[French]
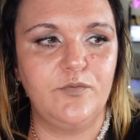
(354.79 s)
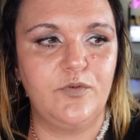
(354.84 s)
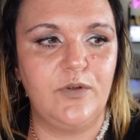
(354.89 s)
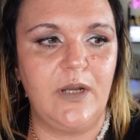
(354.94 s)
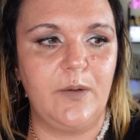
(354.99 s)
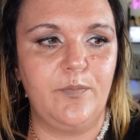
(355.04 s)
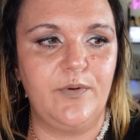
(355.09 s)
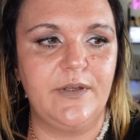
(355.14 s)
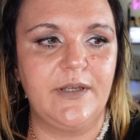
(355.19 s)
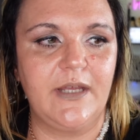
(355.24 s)
de
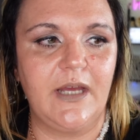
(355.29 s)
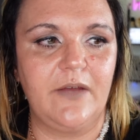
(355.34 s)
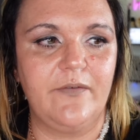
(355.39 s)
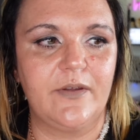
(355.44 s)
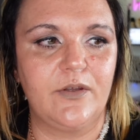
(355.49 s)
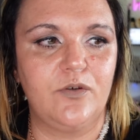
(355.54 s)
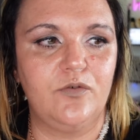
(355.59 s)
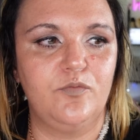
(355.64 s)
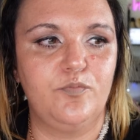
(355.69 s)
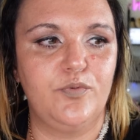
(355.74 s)
l'appliquer
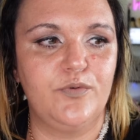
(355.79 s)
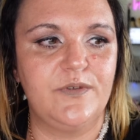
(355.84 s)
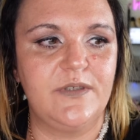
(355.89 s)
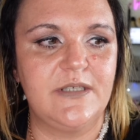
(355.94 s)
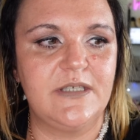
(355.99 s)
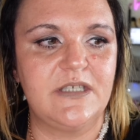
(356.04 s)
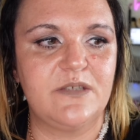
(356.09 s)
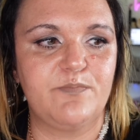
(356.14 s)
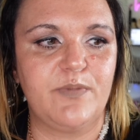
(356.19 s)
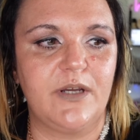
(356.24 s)
avec une
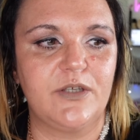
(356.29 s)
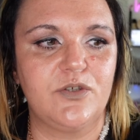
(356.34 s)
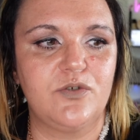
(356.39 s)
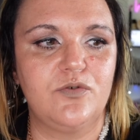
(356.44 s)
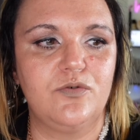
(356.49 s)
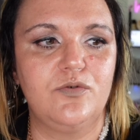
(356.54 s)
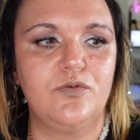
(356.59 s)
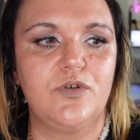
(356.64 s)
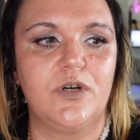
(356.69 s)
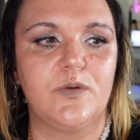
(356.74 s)
petite
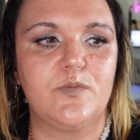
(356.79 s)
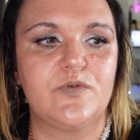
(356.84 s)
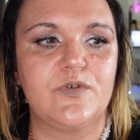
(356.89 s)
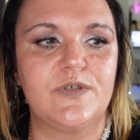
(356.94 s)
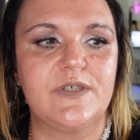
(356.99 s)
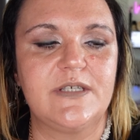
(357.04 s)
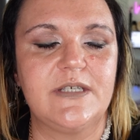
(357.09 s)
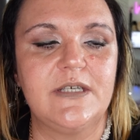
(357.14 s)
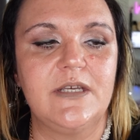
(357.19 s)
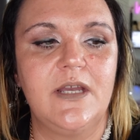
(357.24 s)
spatule comme
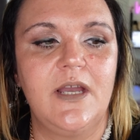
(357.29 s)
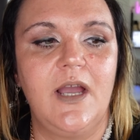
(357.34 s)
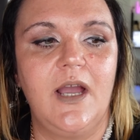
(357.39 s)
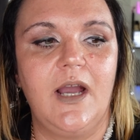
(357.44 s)
ceci.